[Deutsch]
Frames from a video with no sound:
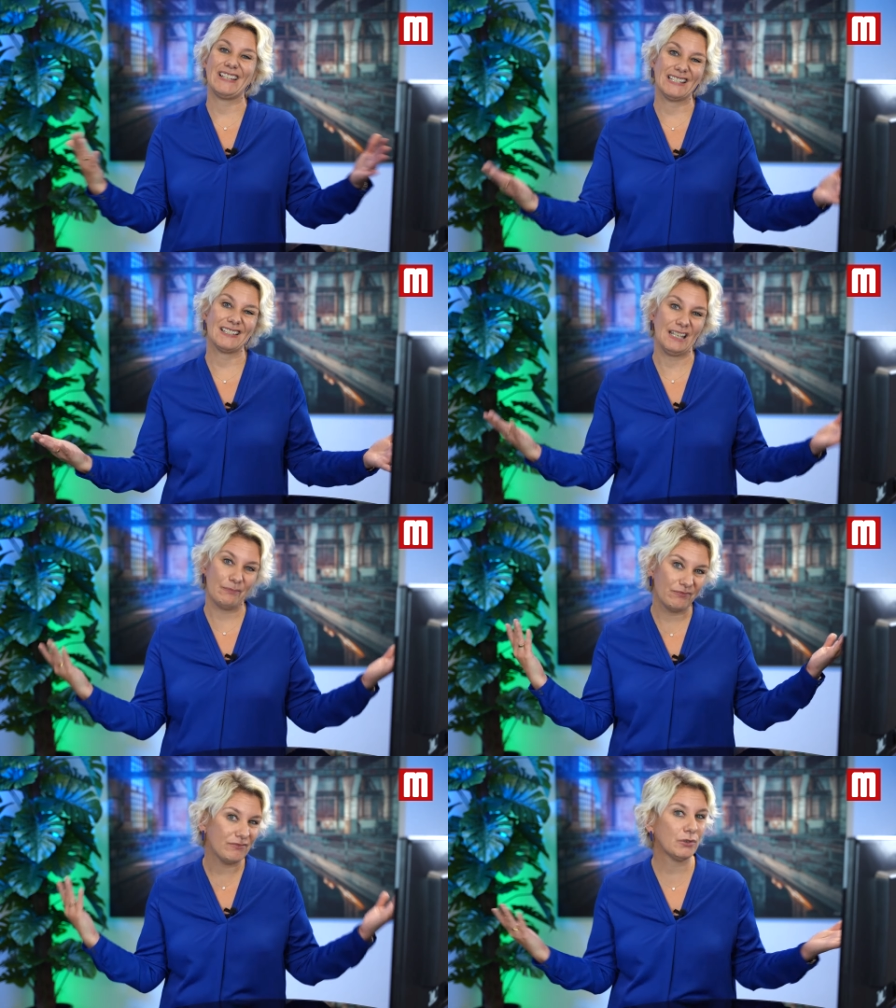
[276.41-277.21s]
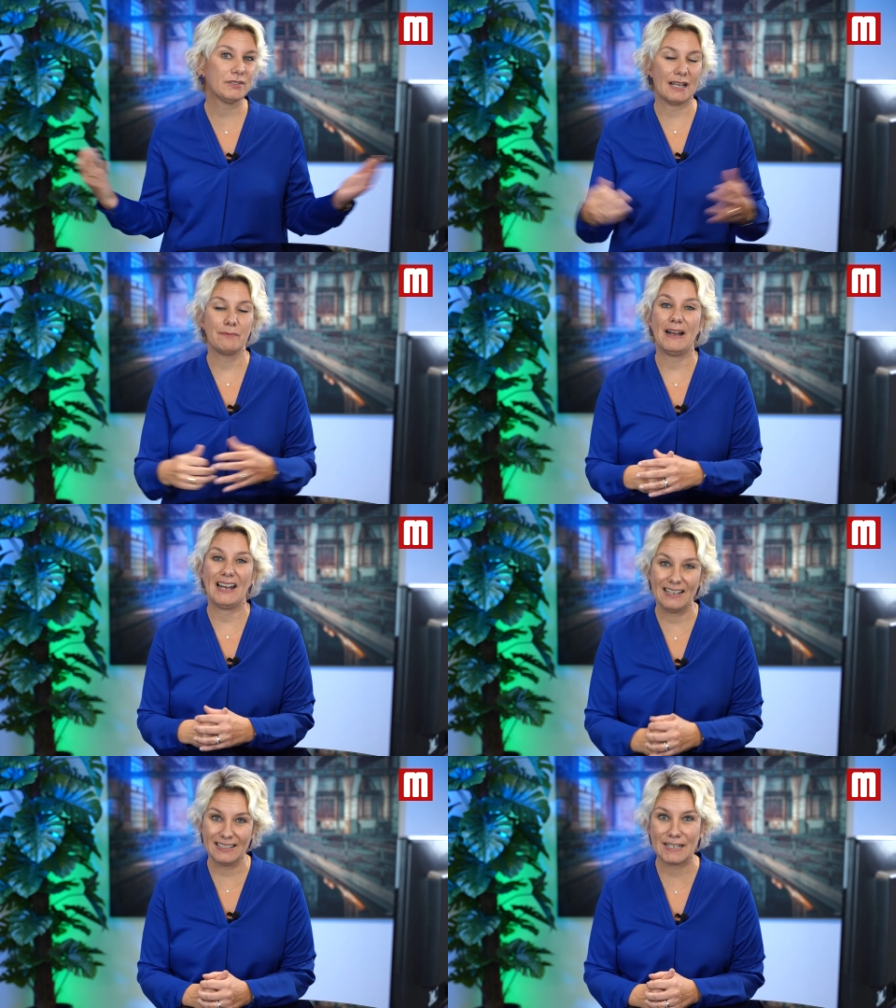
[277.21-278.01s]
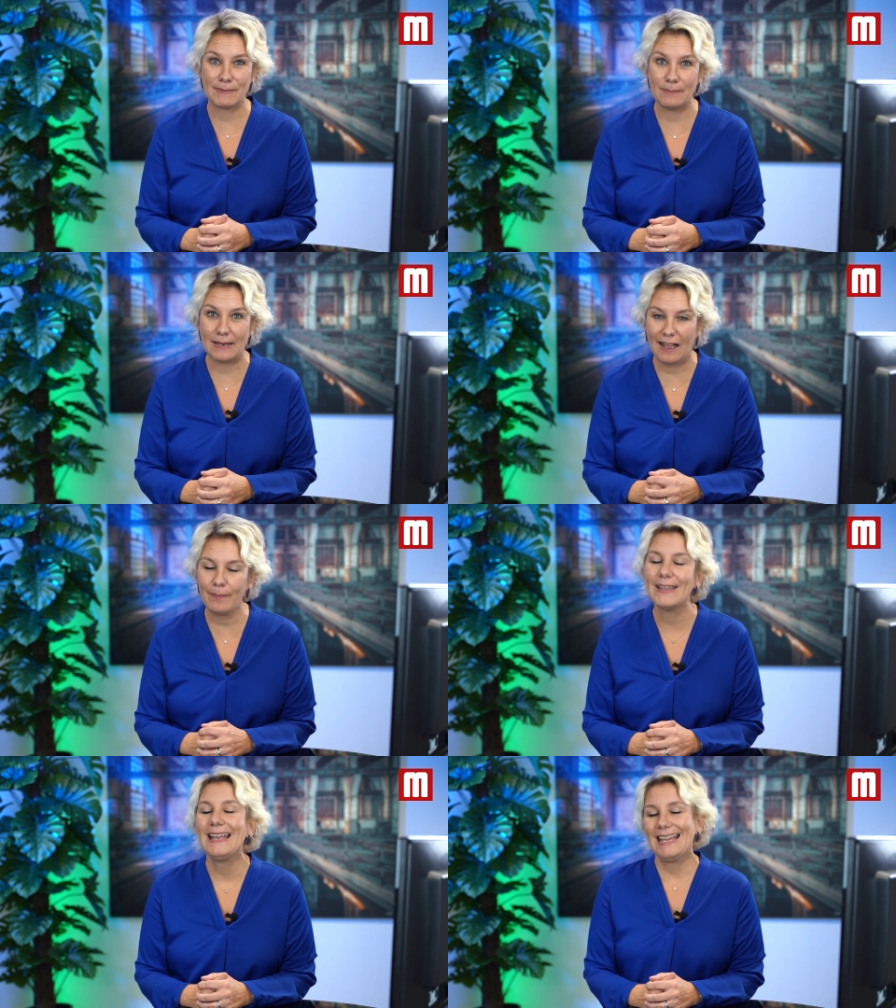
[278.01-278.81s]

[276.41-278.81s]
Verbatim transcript: wenn es eben sozusagen beharrlich dabei bleibt,